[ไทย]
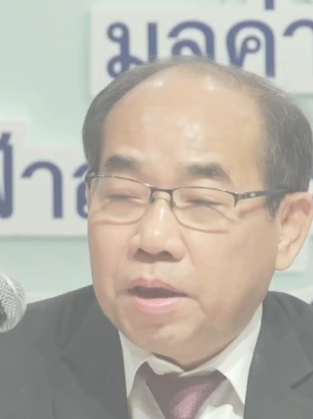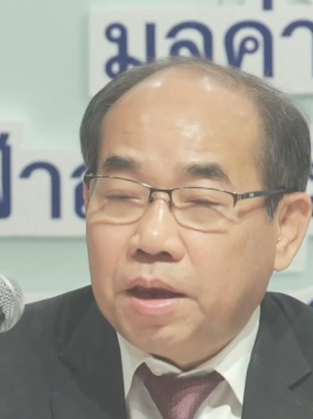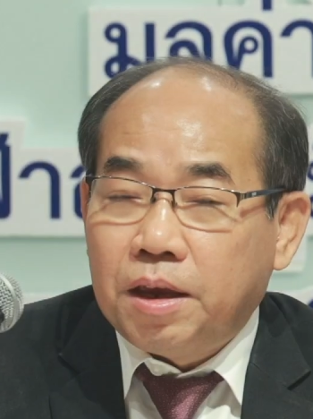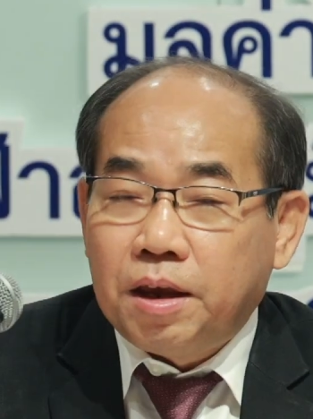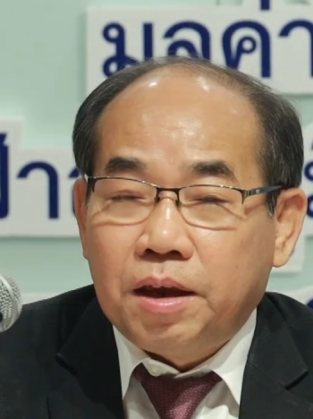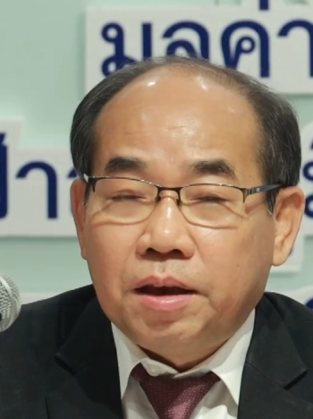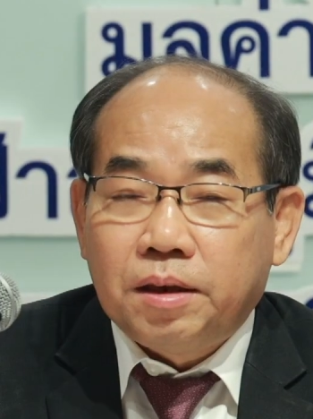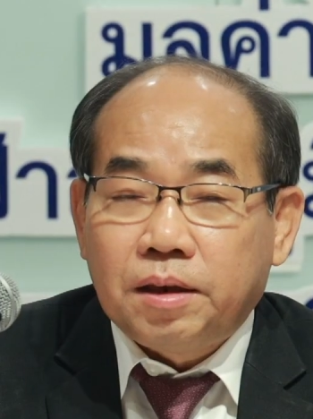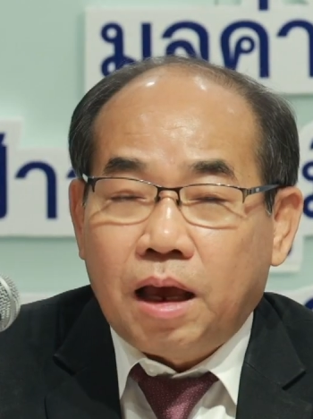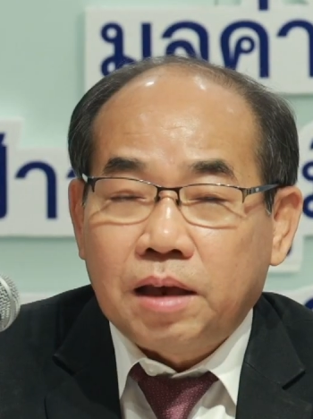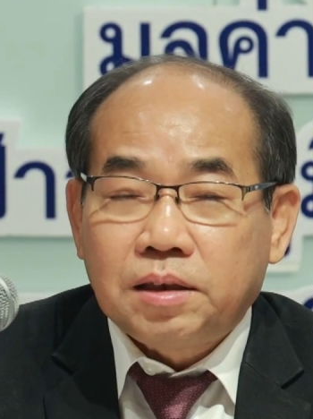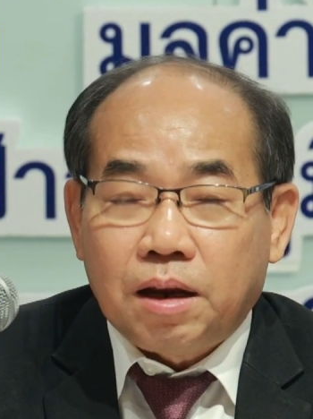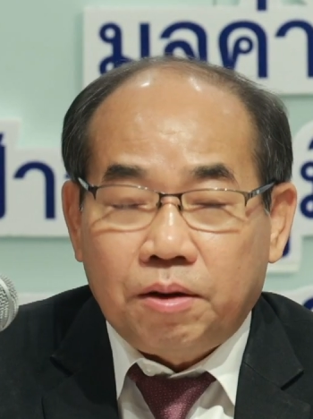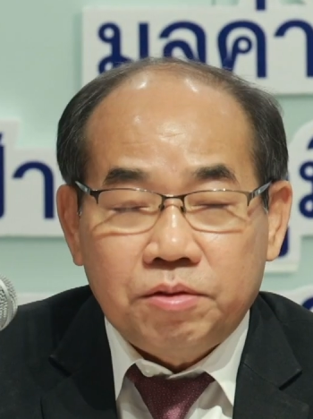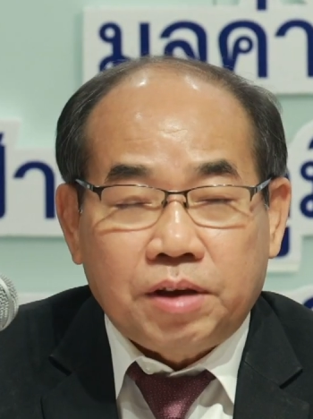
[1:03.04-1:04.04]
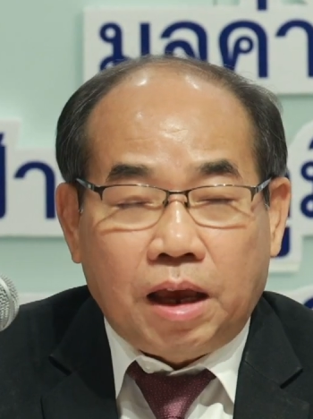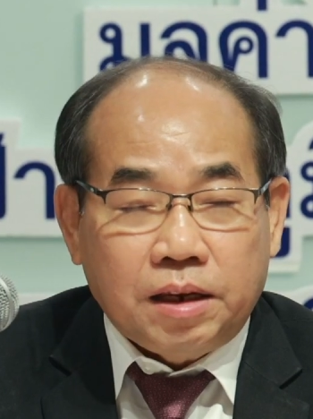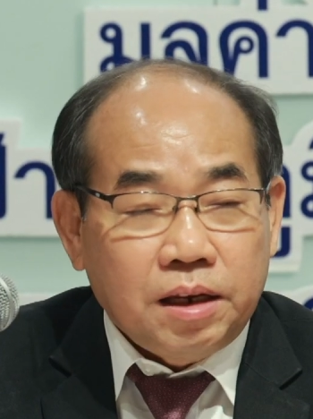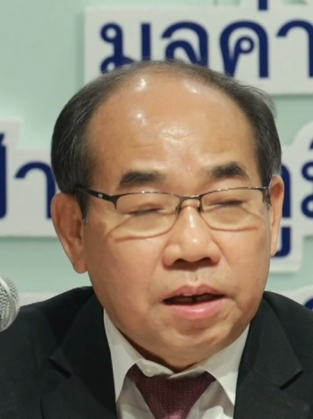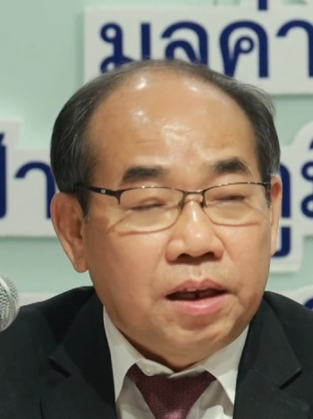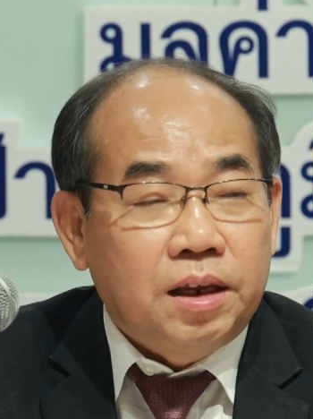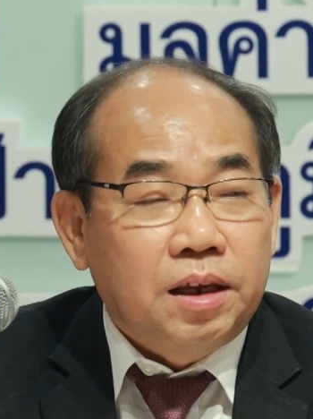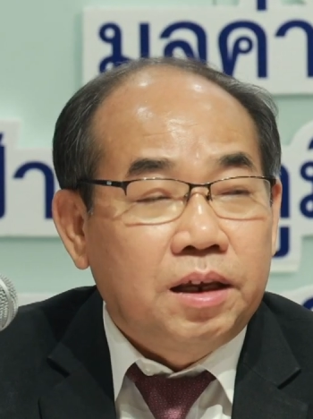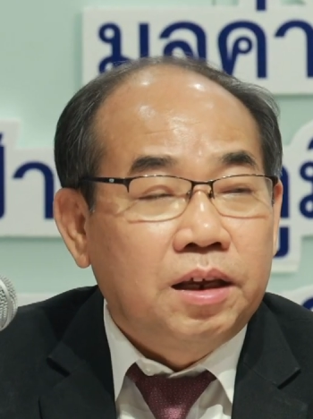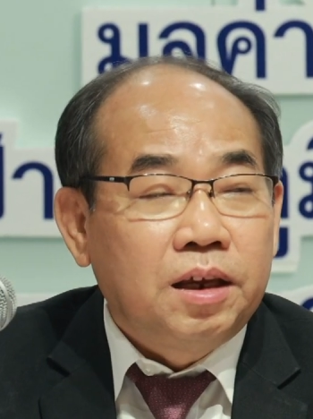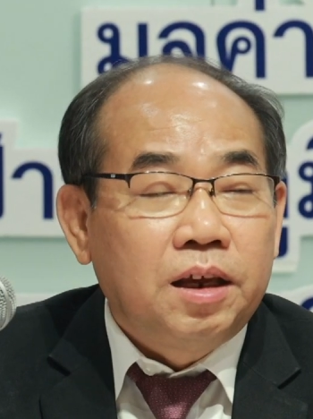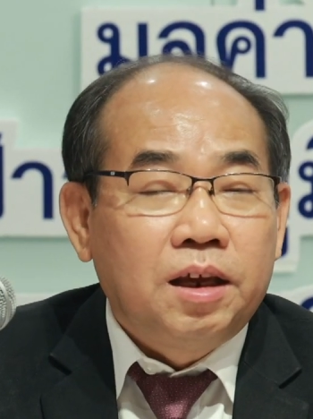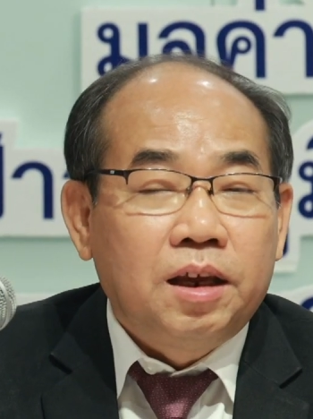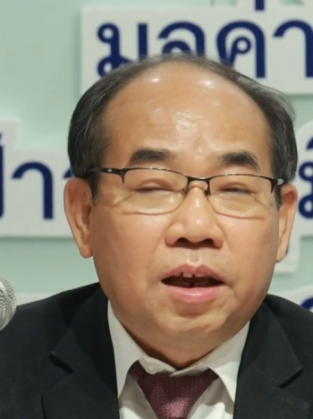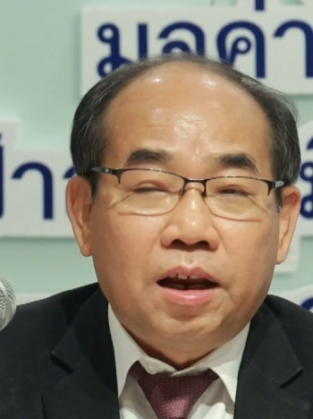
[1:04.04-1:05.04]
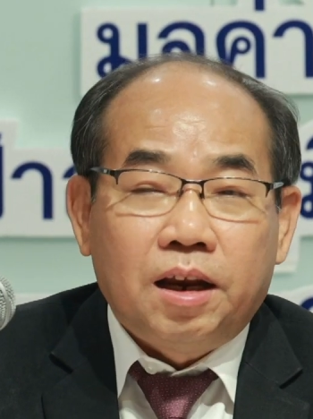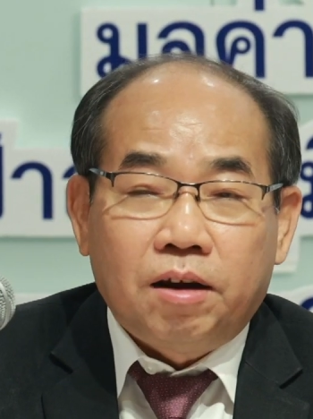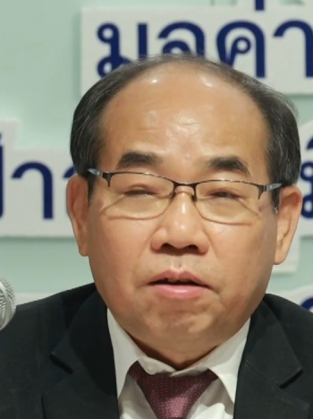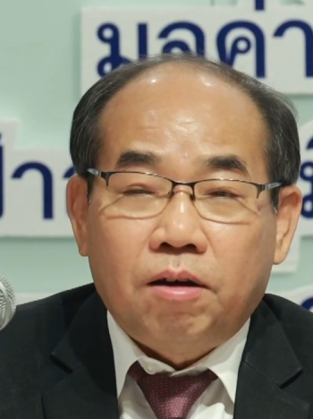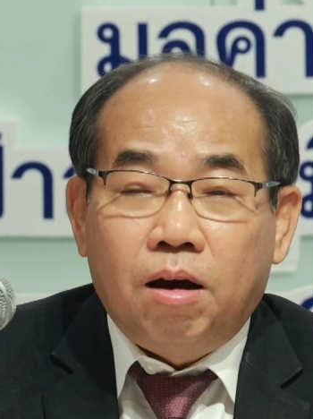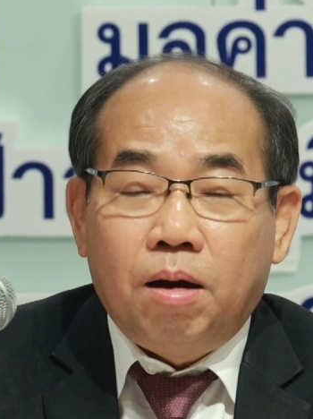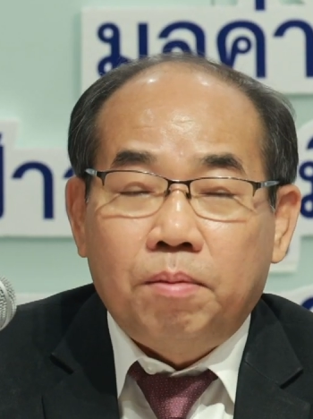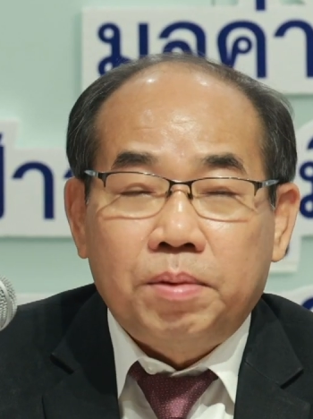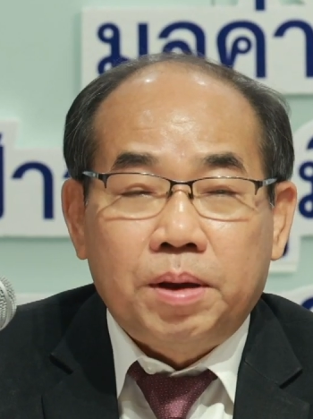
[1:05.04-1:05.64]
บริษัท Future Power Construction จำกัด